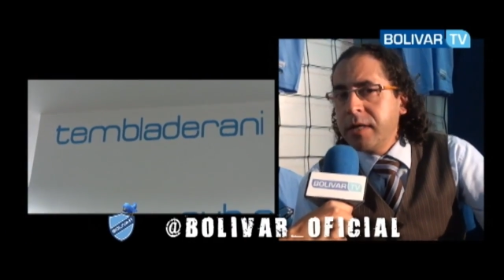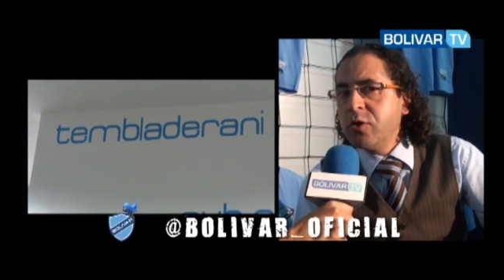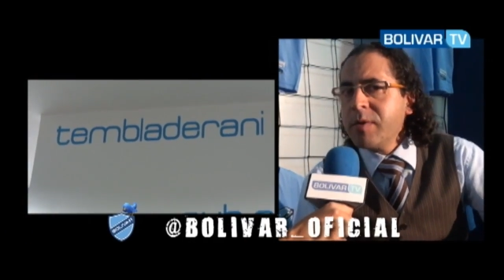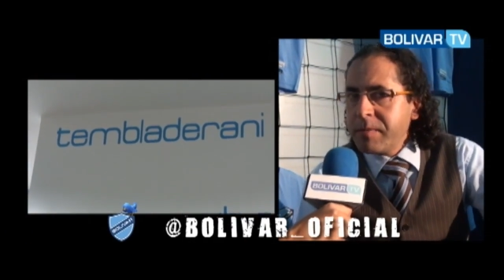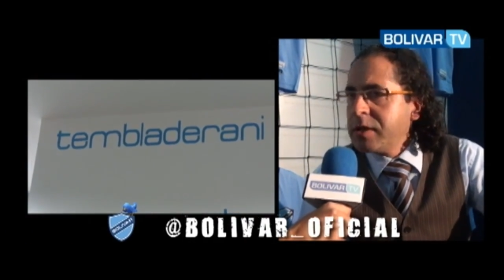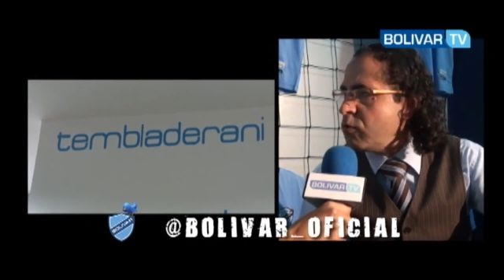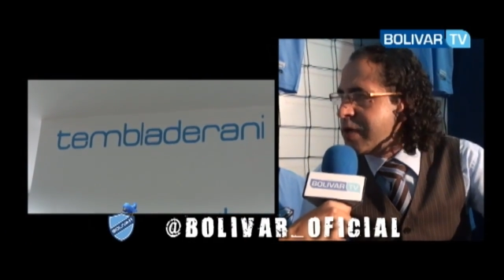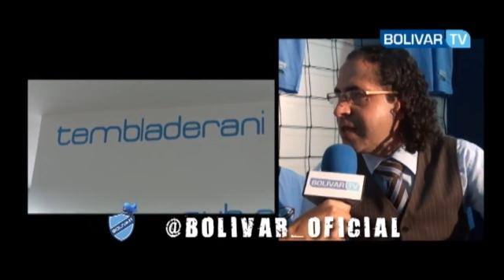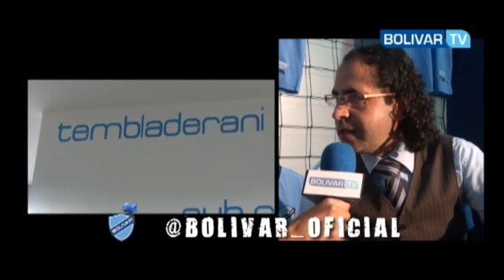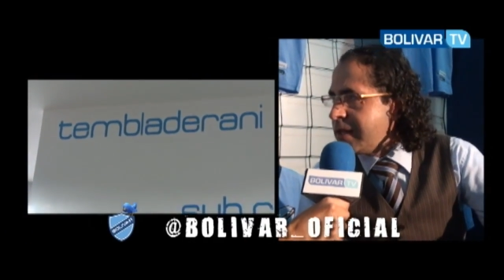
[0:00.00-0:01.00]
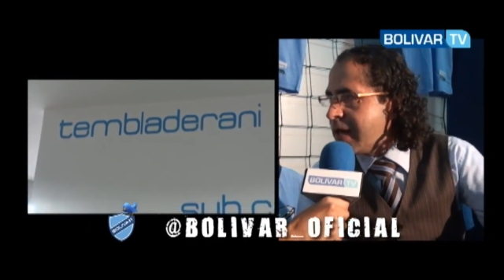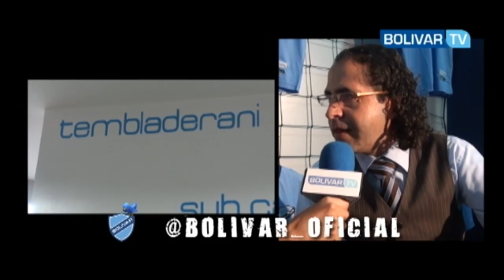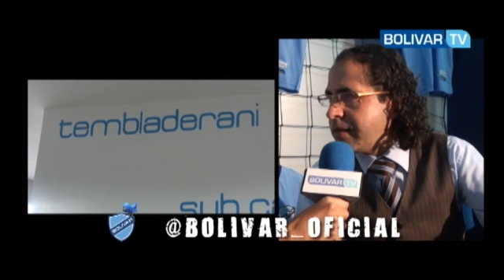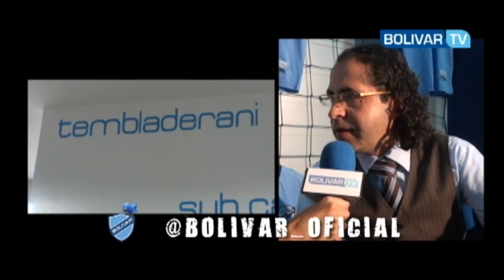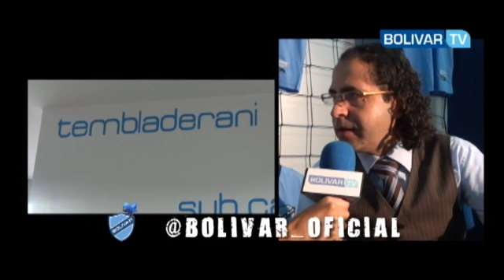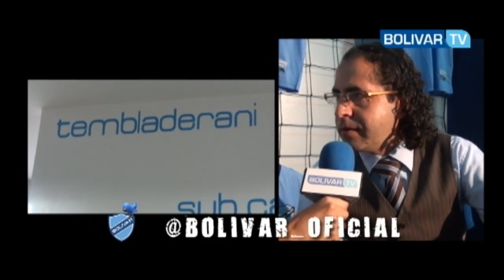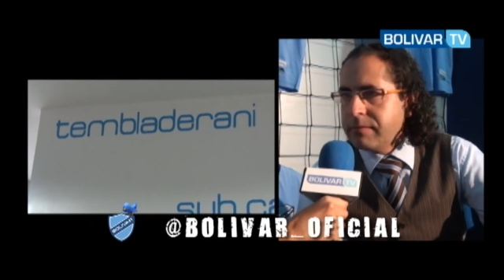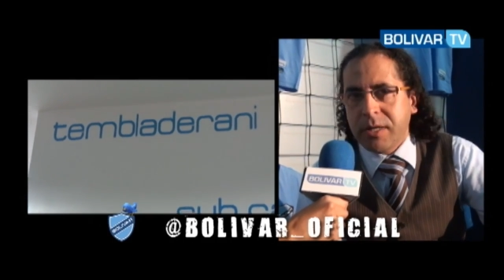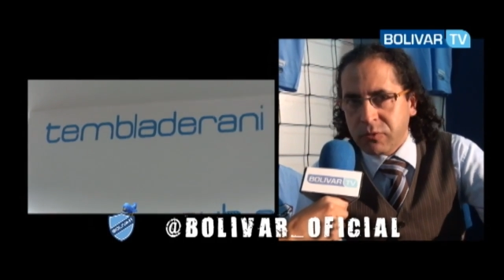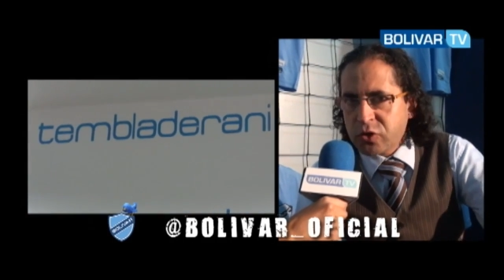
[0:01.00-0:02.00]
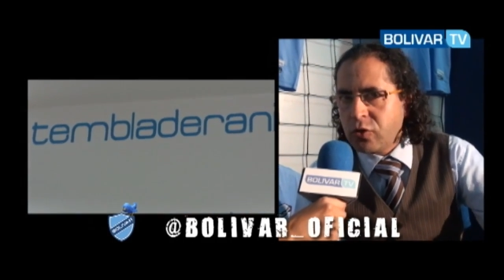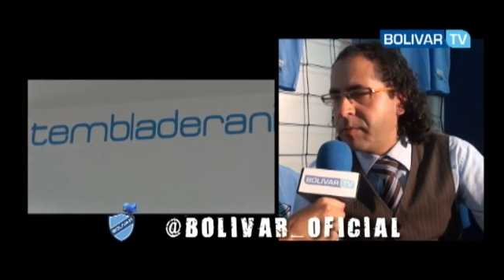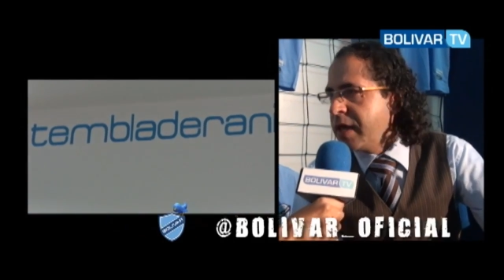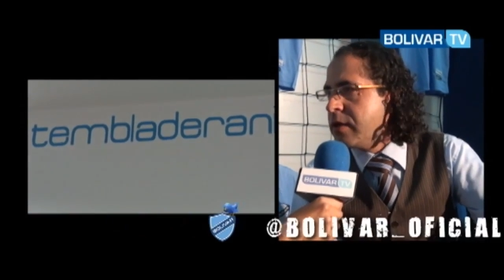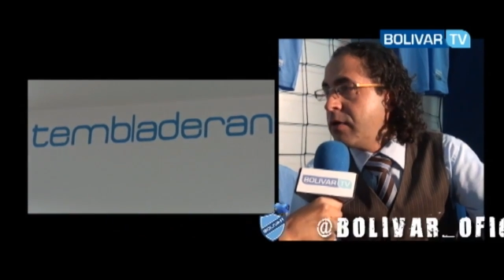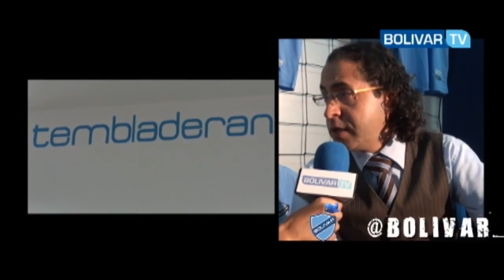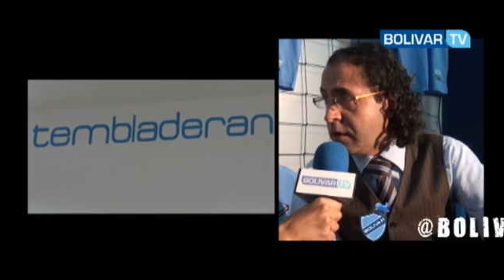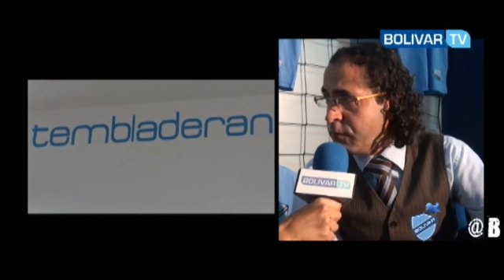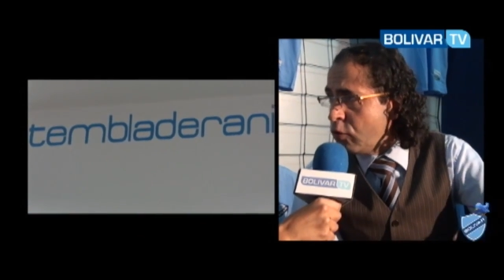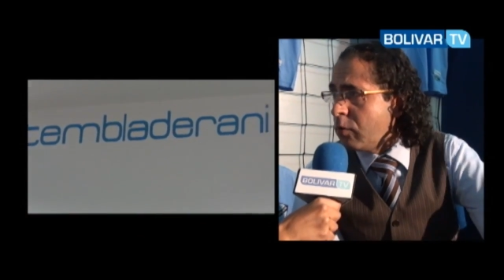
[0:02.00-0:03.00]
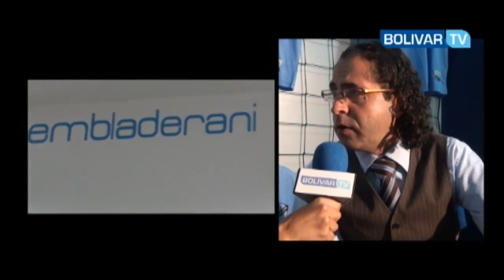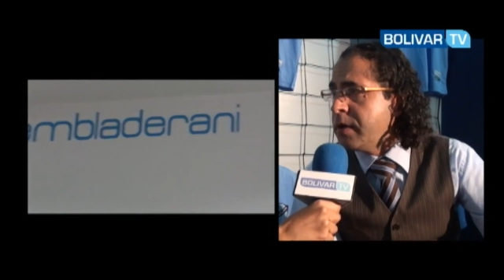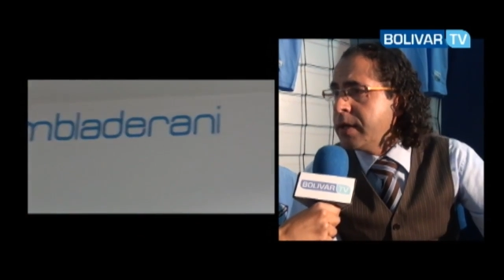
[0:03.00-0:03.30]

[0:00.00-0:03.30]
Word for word: y obviamente una identidad en nuestro medio es el fútbol.